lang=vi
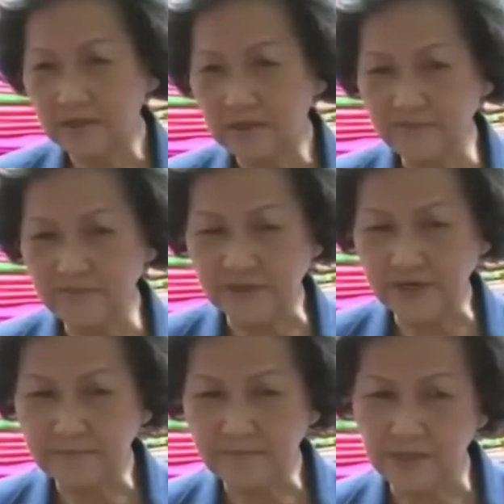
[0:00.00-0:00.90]
Người Việt
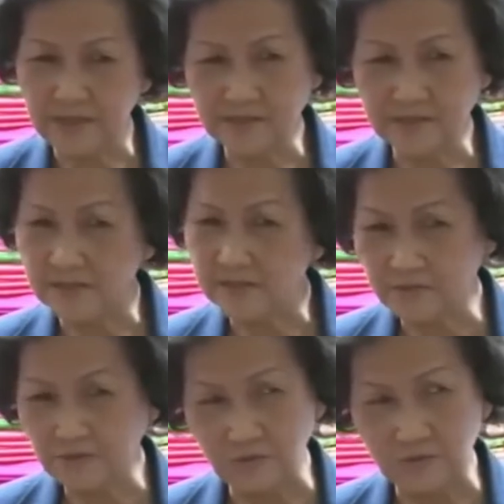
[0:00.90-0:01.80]
Nam mình rất ưa
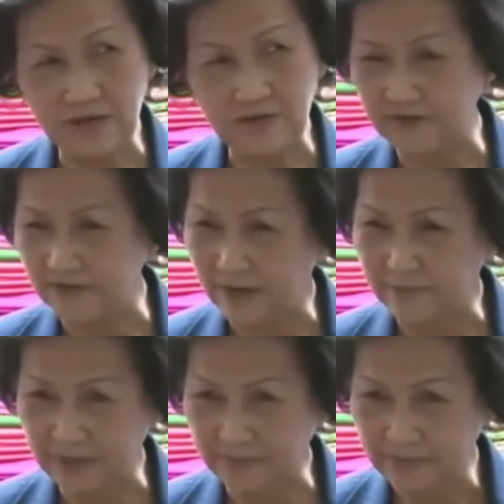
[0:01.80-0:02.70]
chuộng hàng Việt
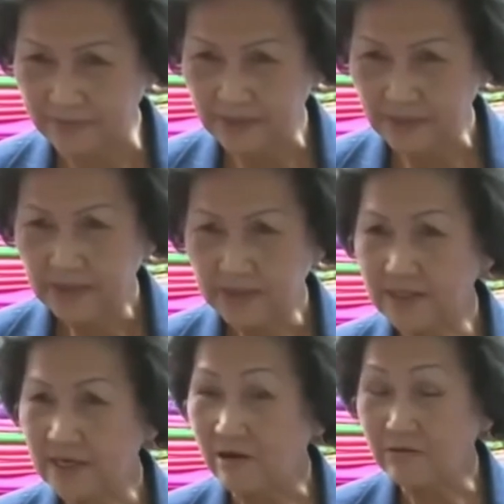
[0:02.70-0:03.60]
Nam lắm,
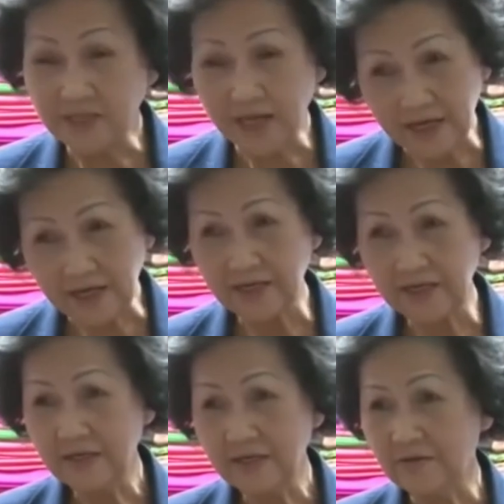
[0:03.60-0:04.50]
nhất là áo dài,
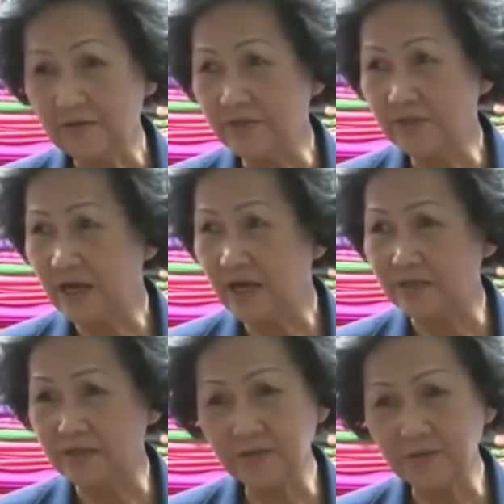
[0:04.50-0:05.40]
rồi những
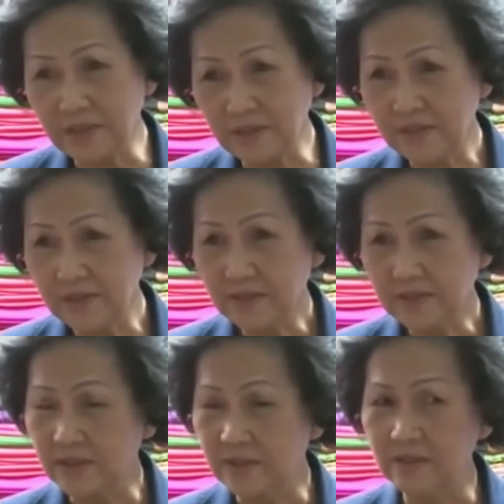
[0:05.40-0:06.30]
hàng Thái Tuấn
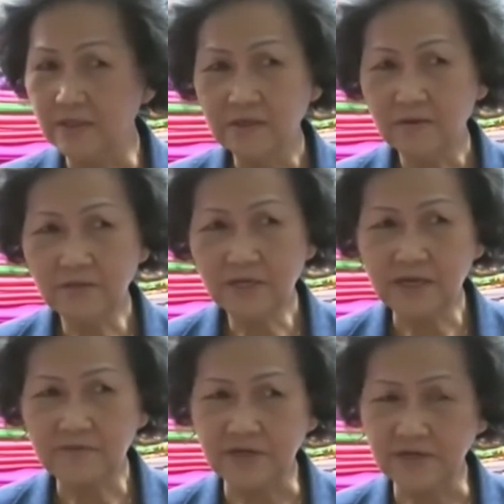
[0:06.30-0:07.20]
thì cô thấy
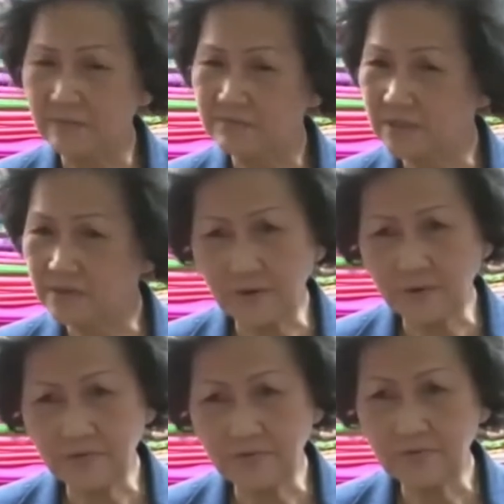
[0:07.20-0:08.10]
hàng Việt Nam rất
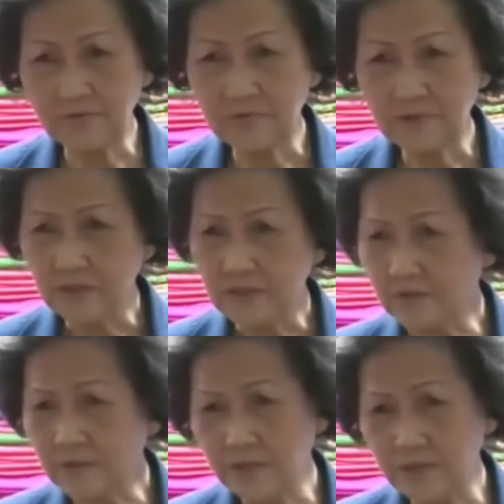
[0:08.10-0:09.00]
tốt.
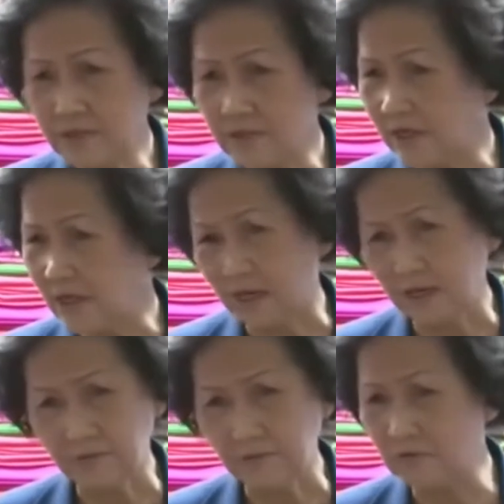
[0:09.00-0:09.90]
Tốt hơn những
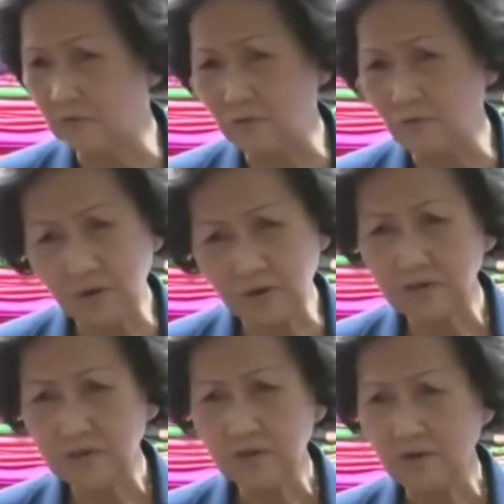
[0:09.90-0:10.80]
hàng của Trung Quốc
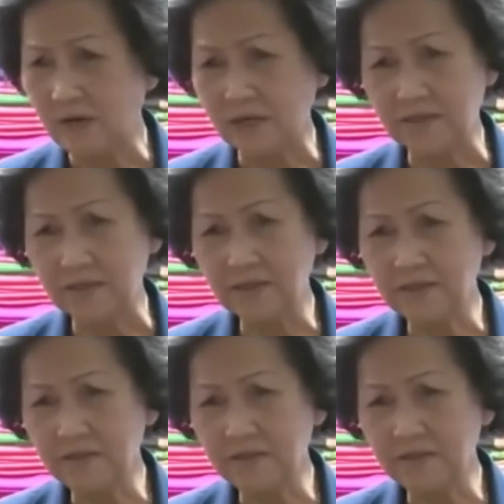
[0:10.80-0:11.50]
hoặc là những cái